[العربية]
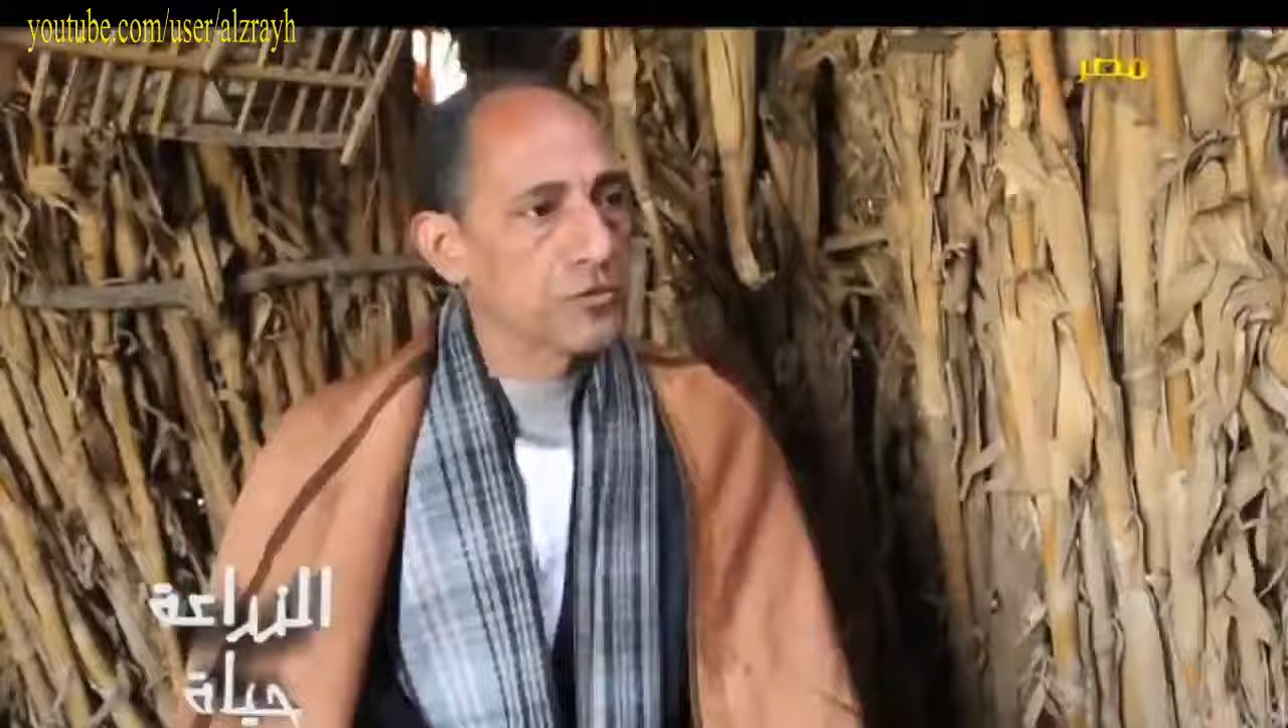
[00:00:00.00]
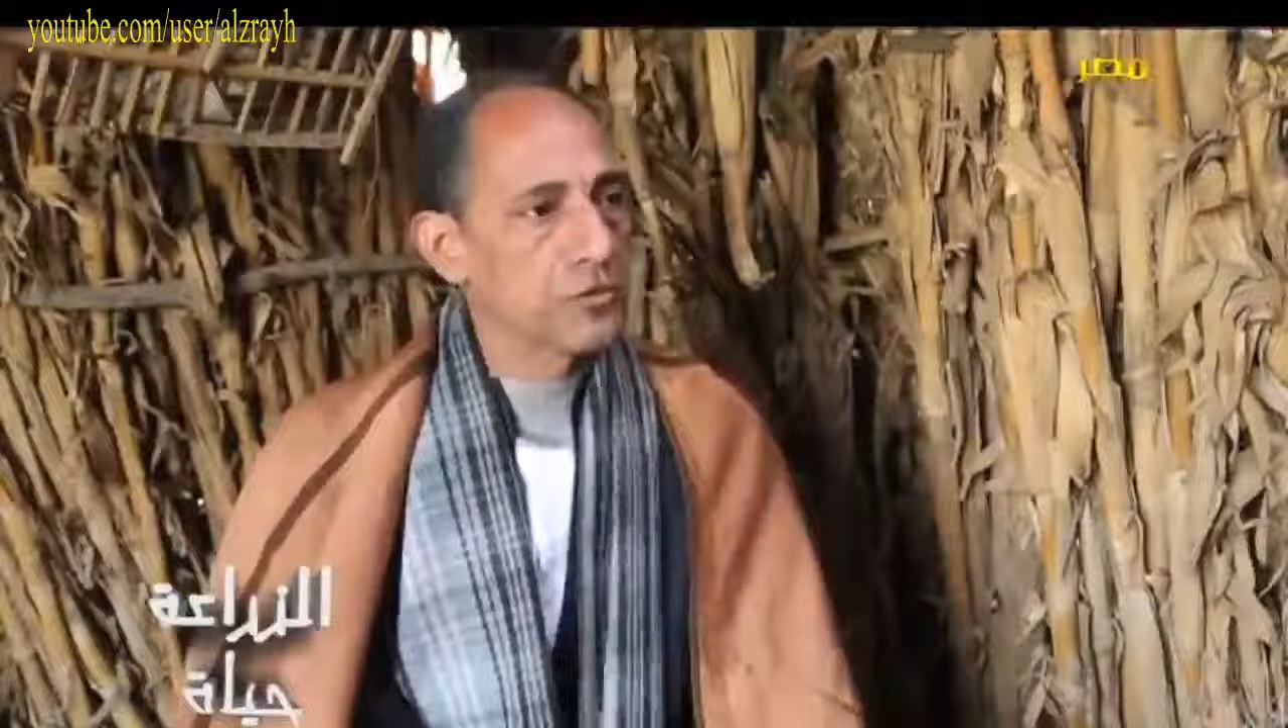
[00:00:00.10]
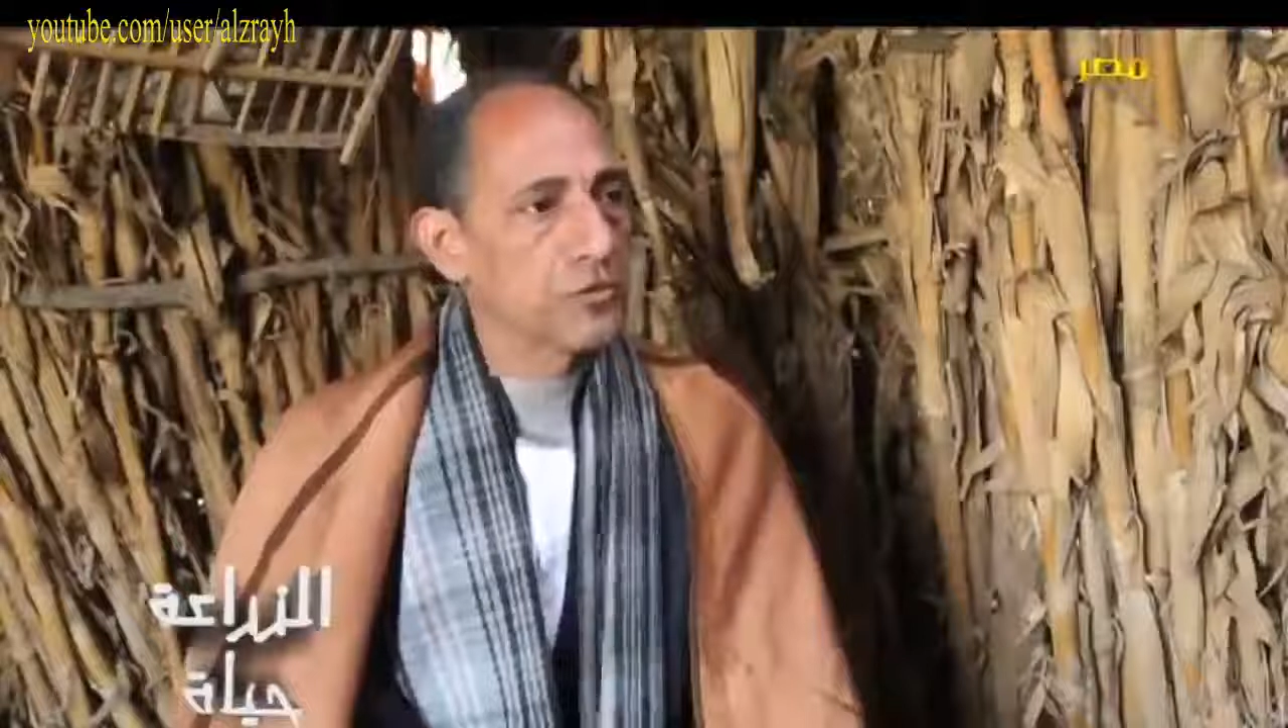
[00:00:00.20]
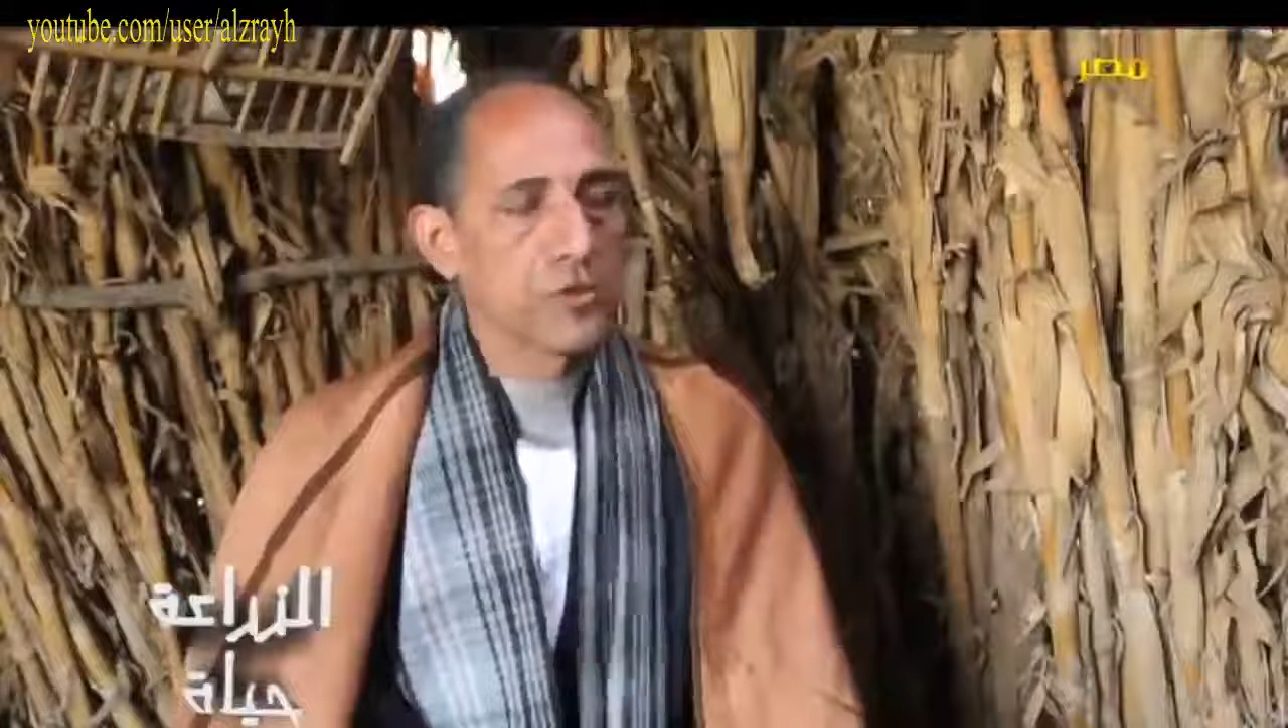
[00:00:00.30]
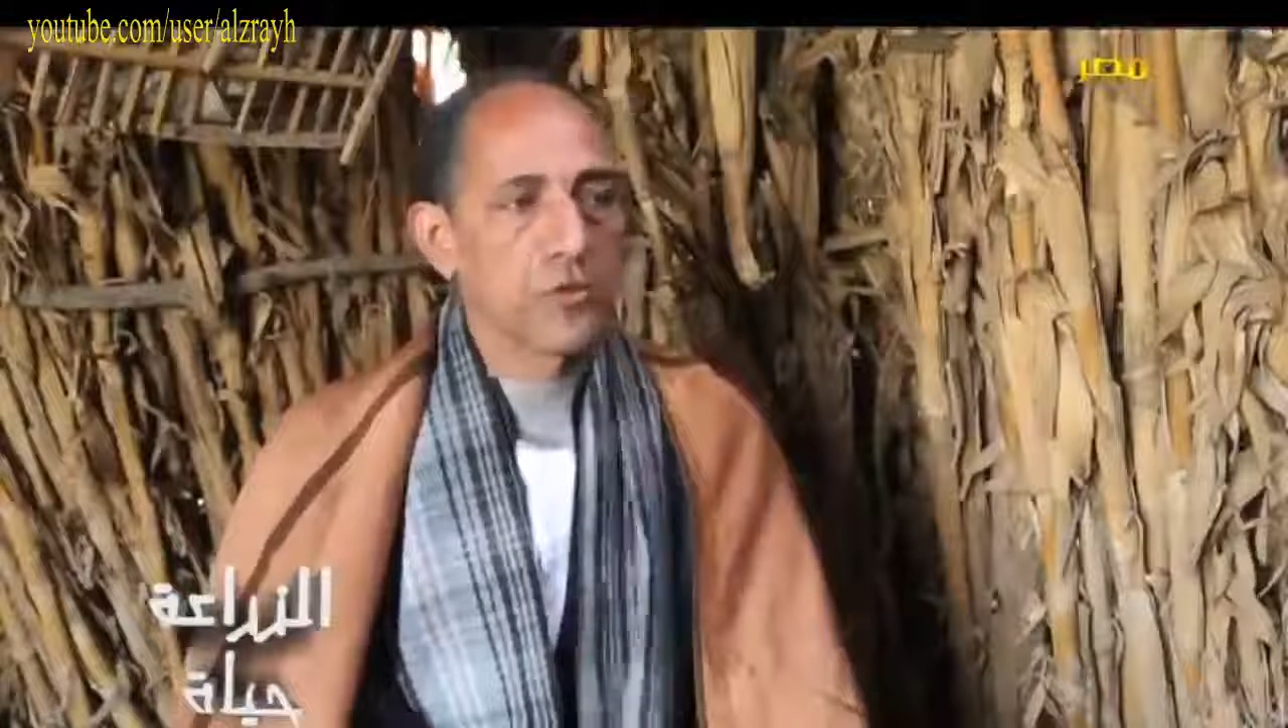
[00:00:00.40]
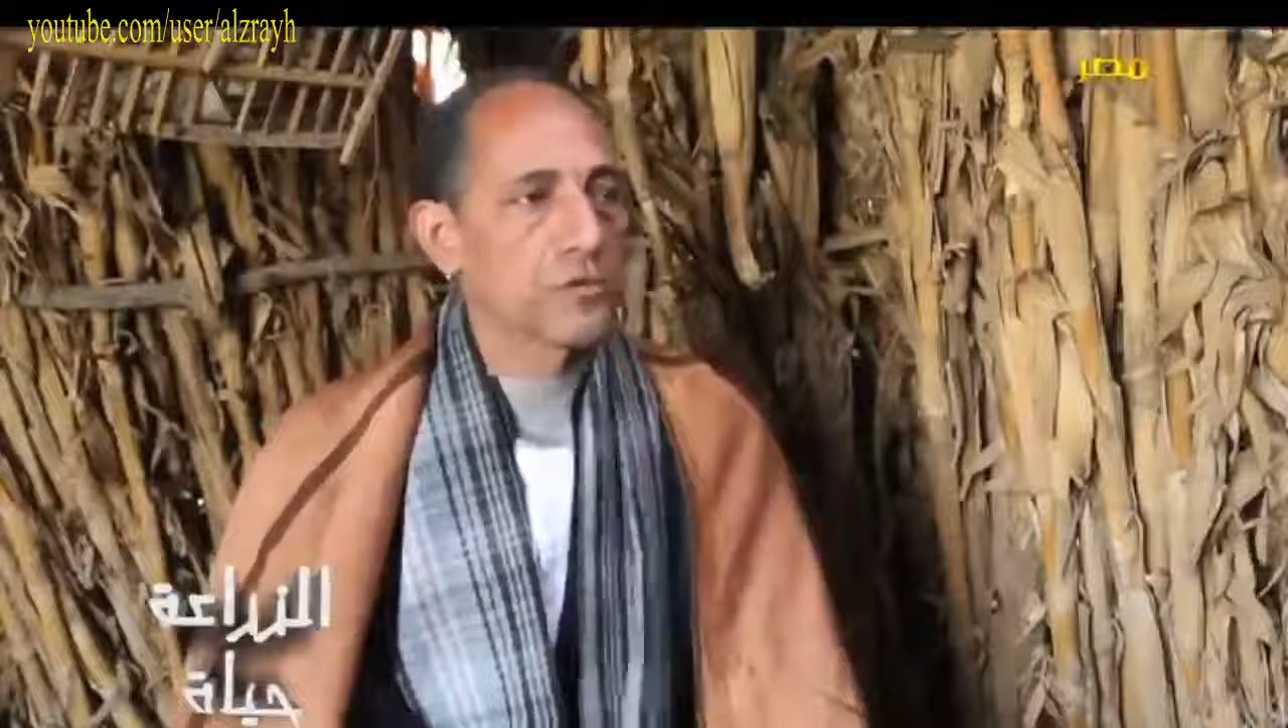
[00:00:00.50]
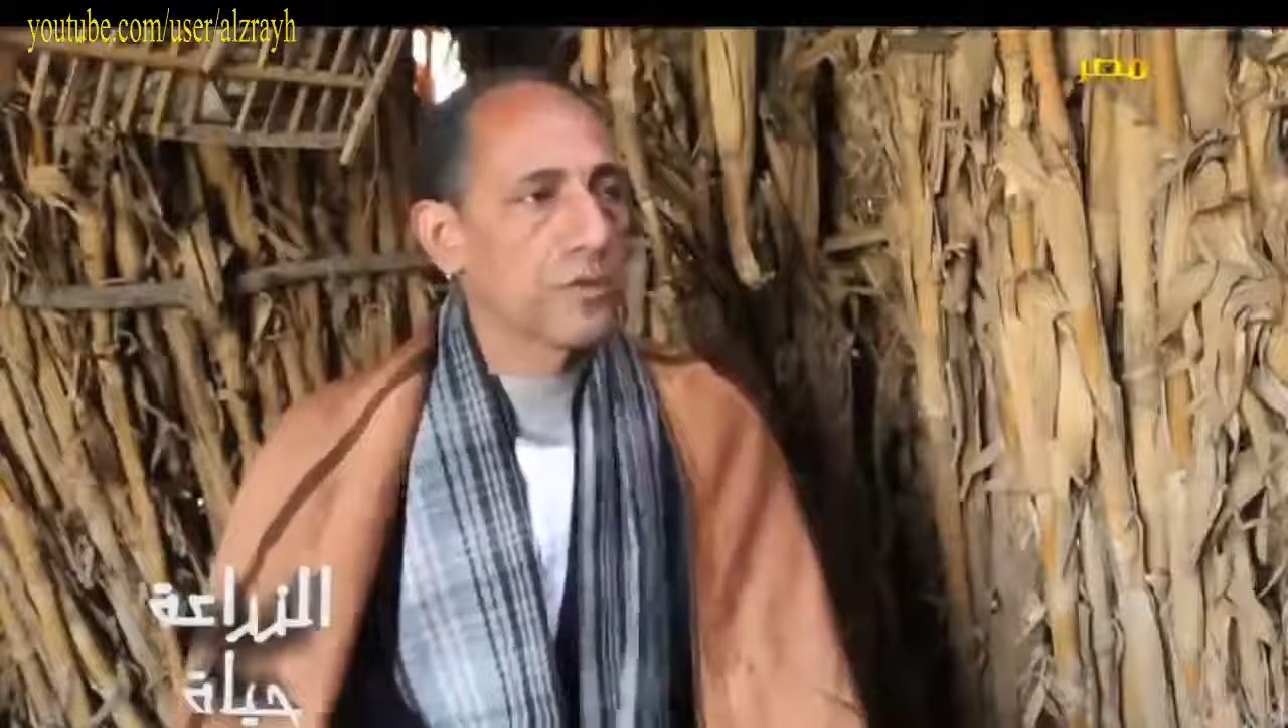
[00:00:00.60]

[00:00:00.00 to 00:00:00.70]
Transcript: دلوقتي